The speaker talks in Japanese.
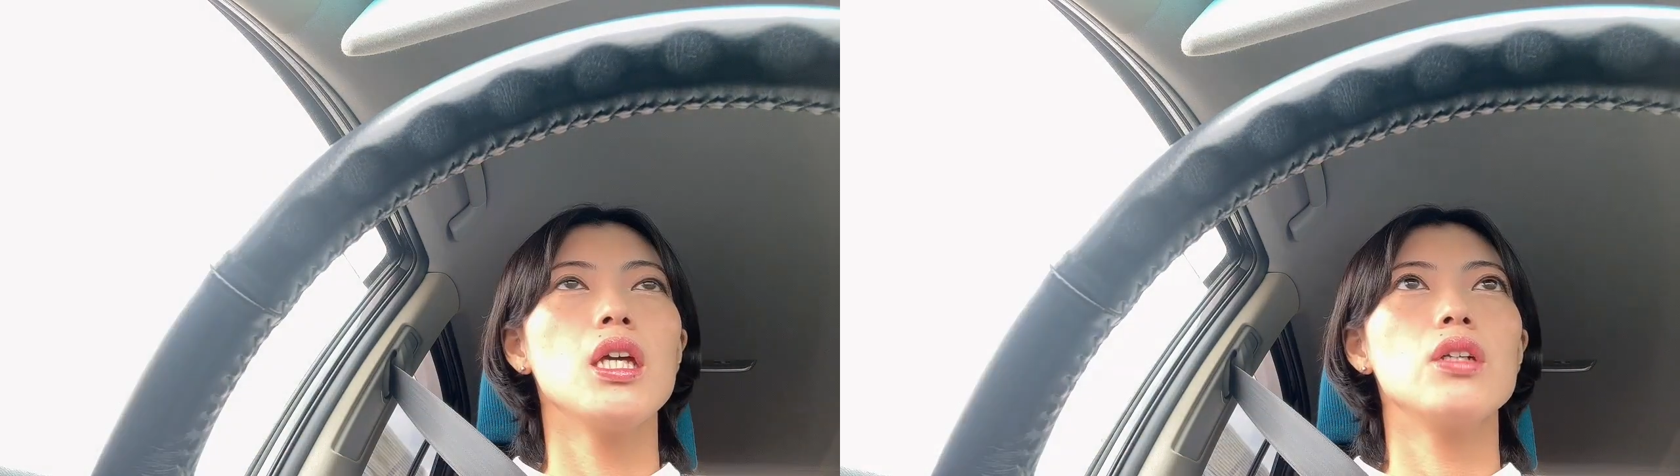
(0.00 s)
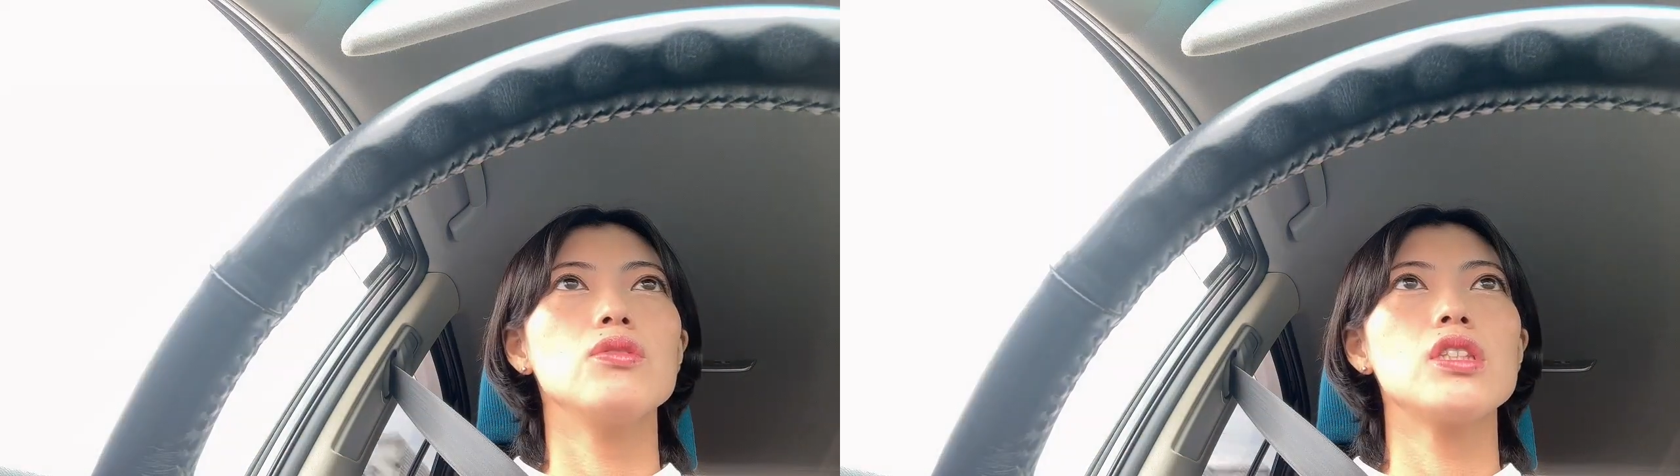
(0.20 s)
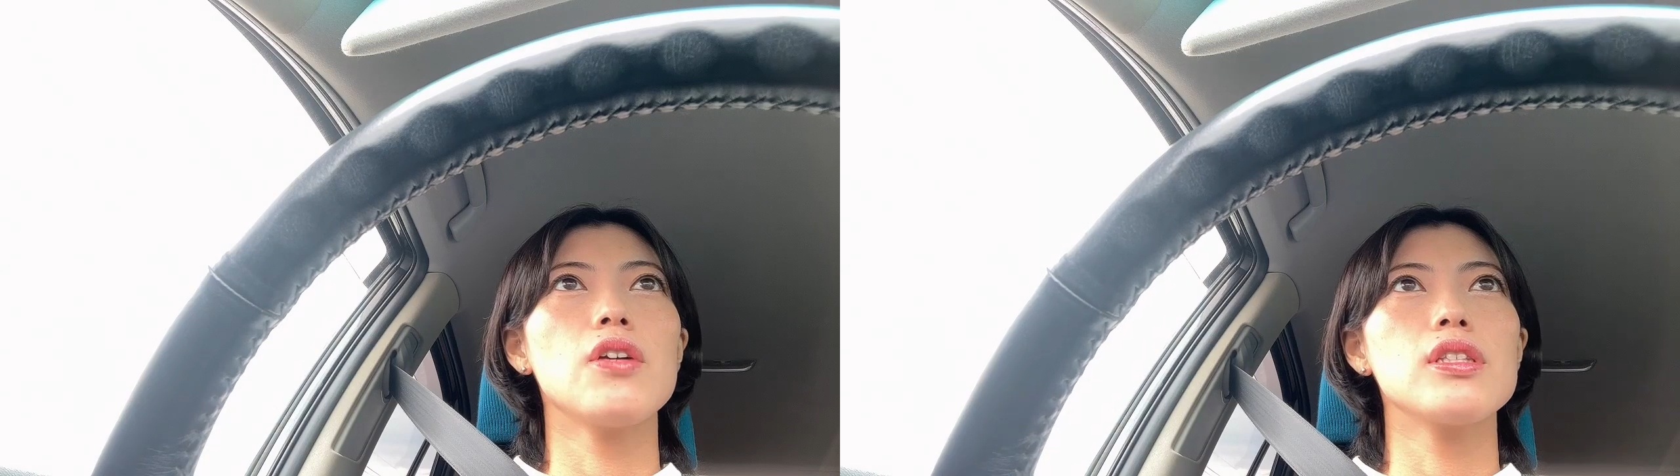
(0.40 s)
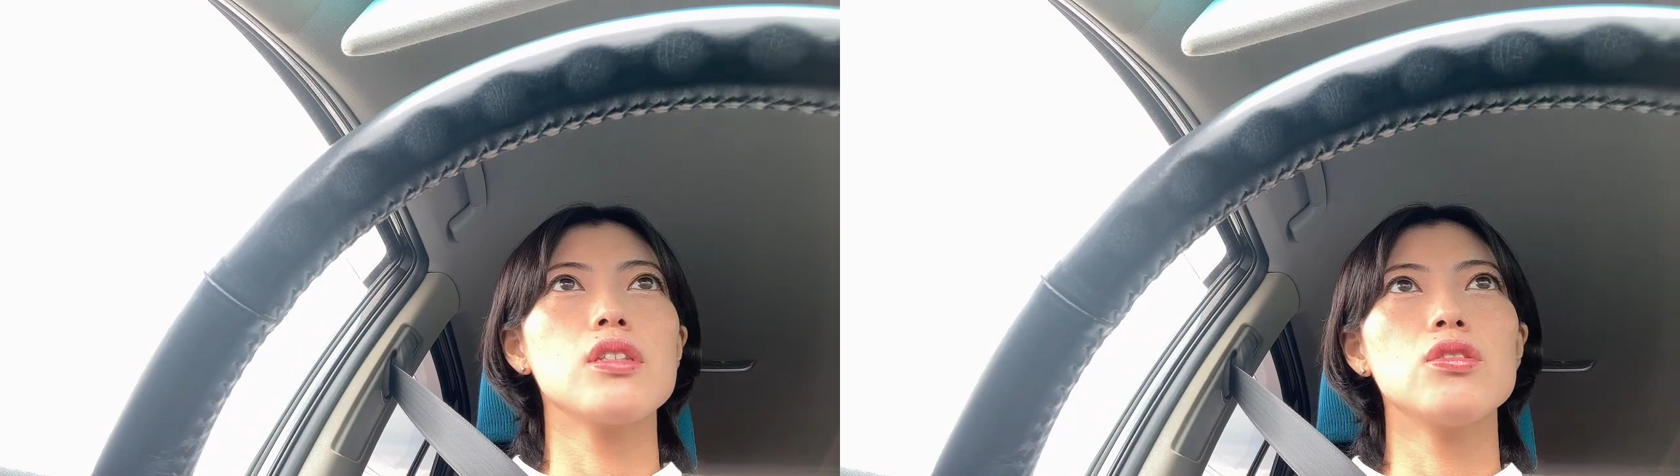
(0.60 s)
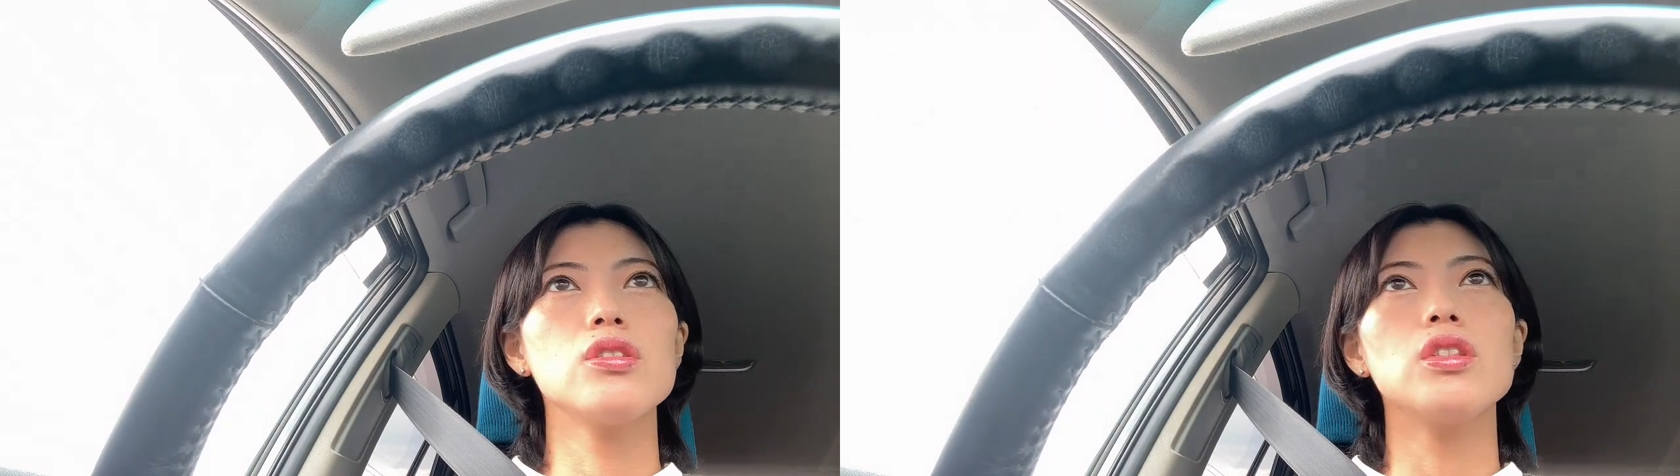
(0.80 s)
打ち合わせ
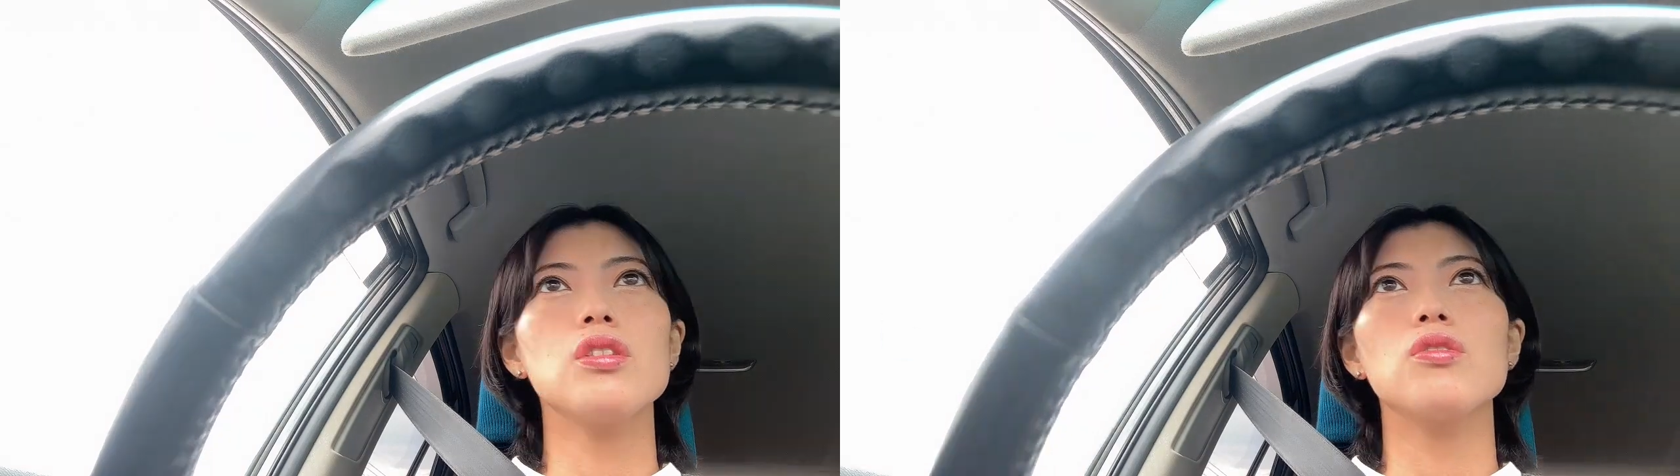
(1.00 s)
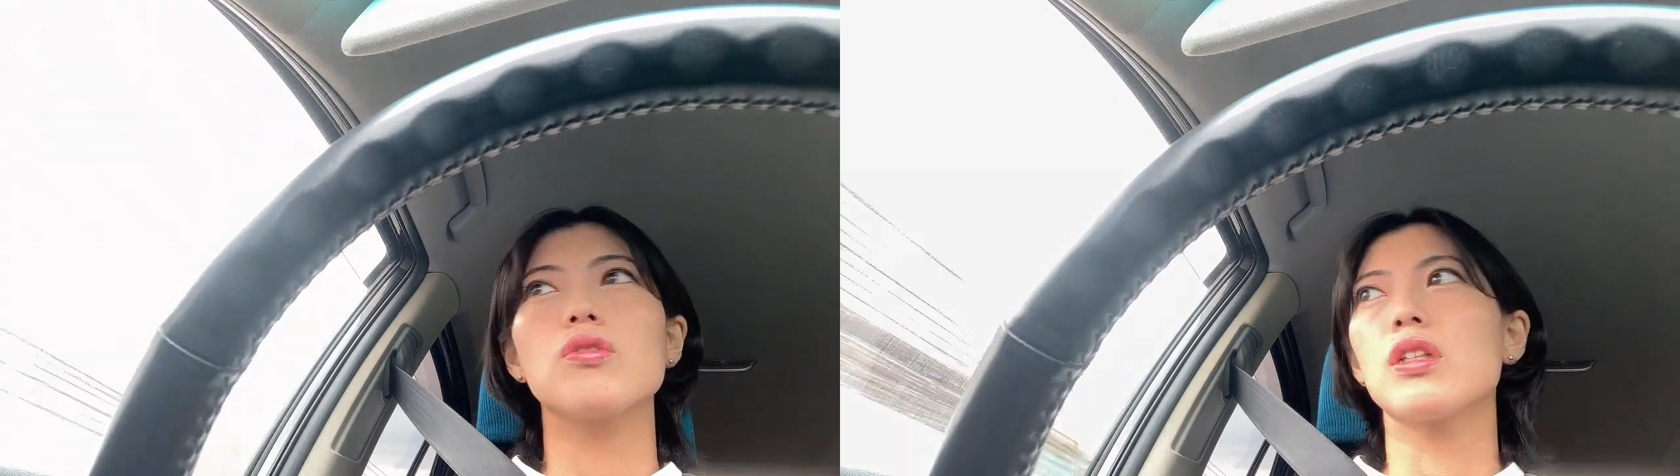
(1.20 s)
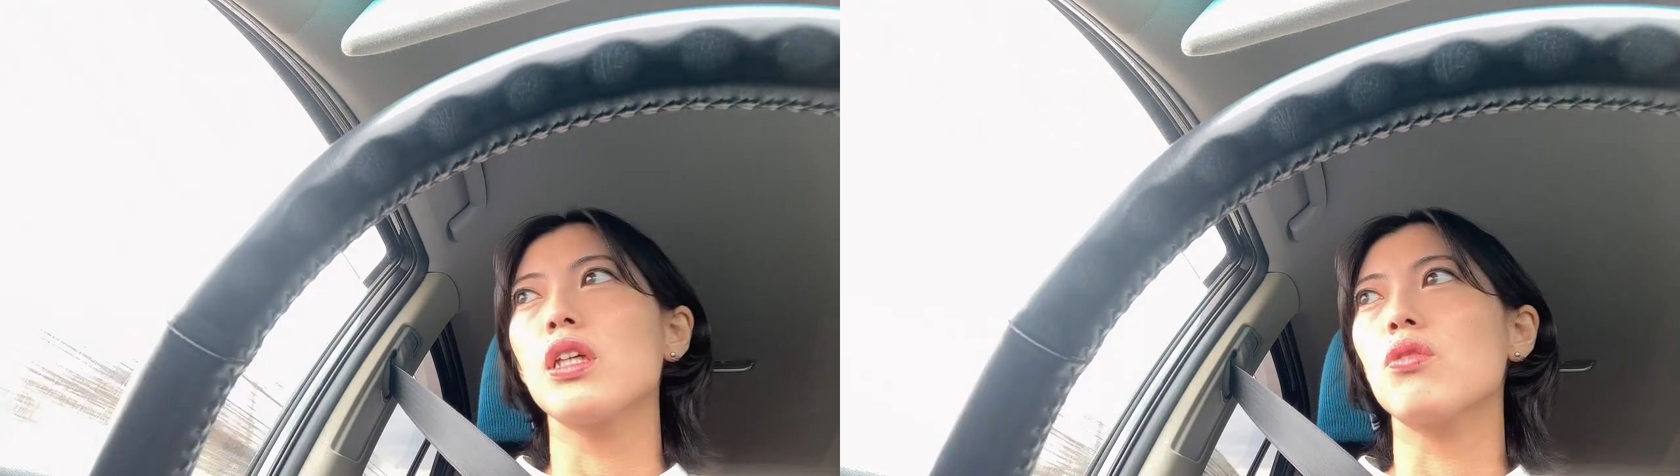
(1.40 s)
するっていうのが結